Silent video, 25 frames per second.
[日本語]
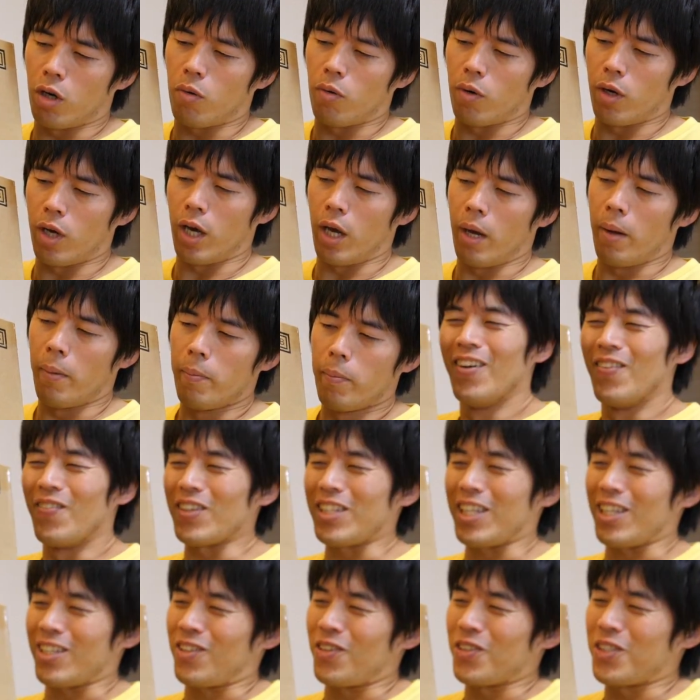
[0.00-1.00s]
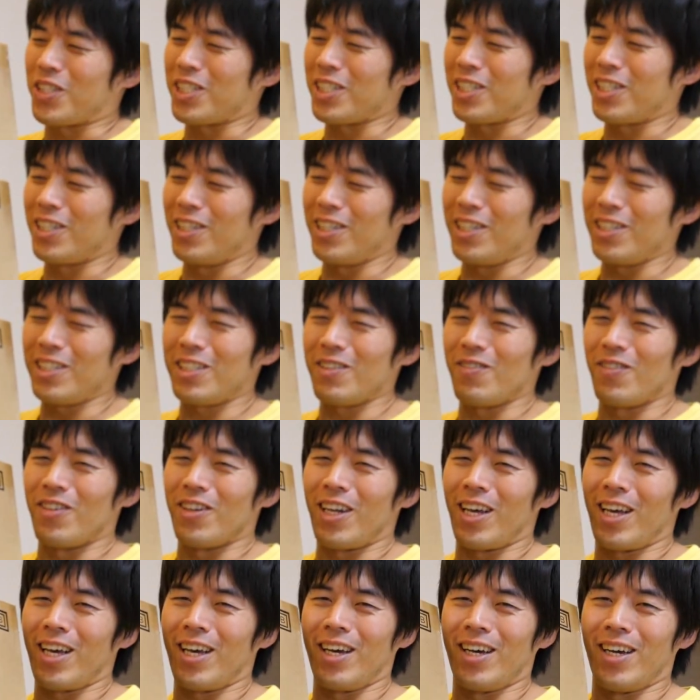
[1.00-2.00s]
これまたそっちシリーズ
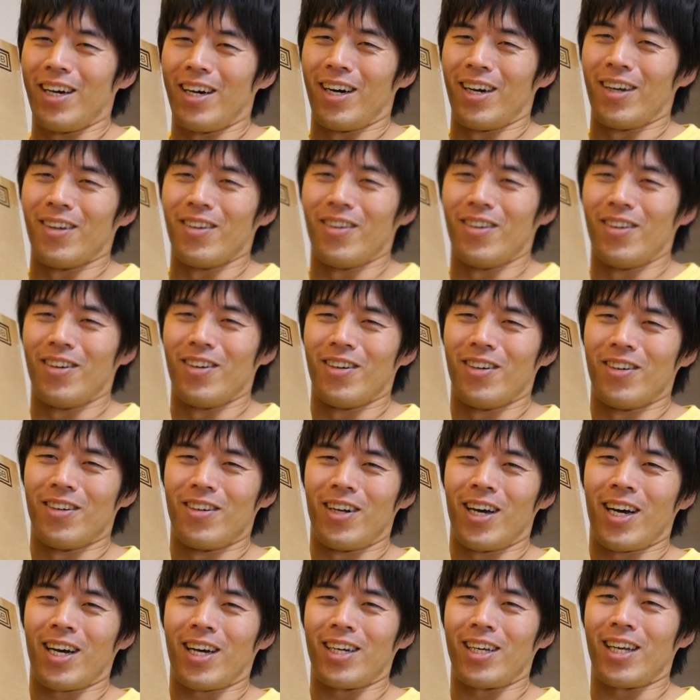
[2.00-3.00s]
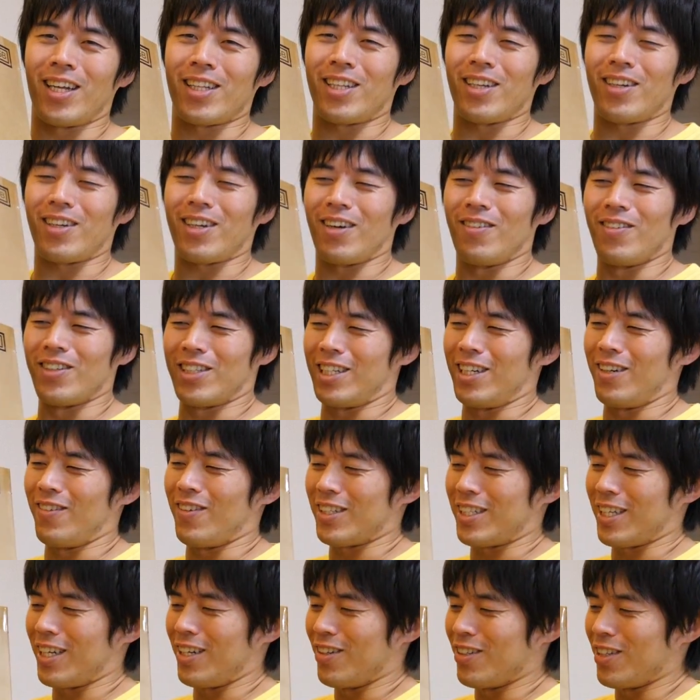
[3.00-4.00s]
もね、あのー、なんかやっていくかもしれ
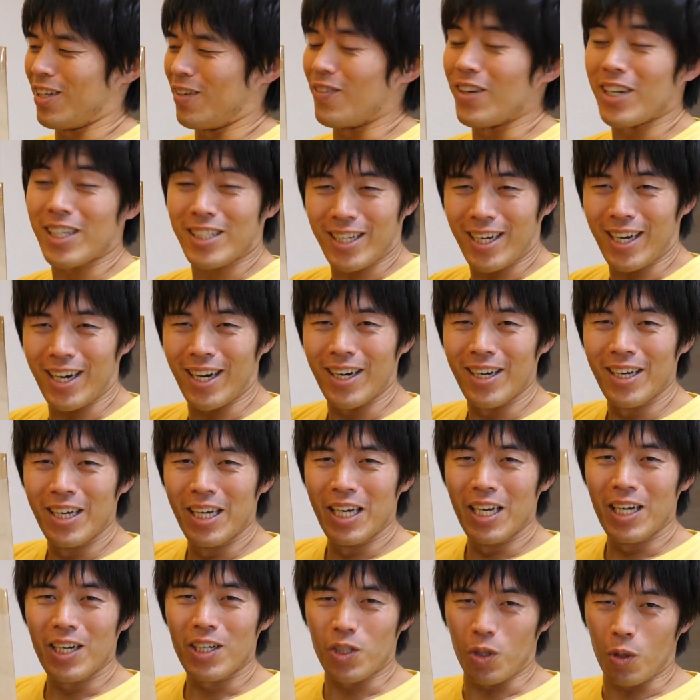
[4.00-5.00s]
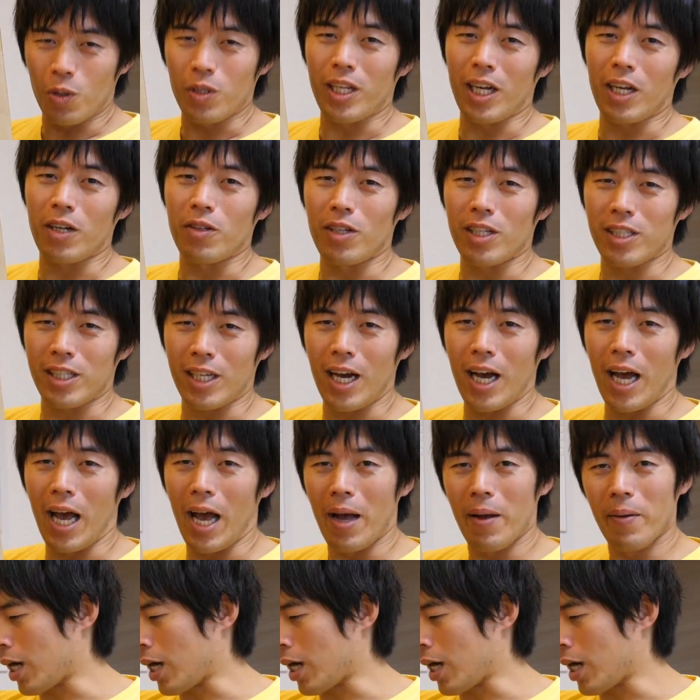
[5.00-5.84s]
ませんので、皆さんご期待ください。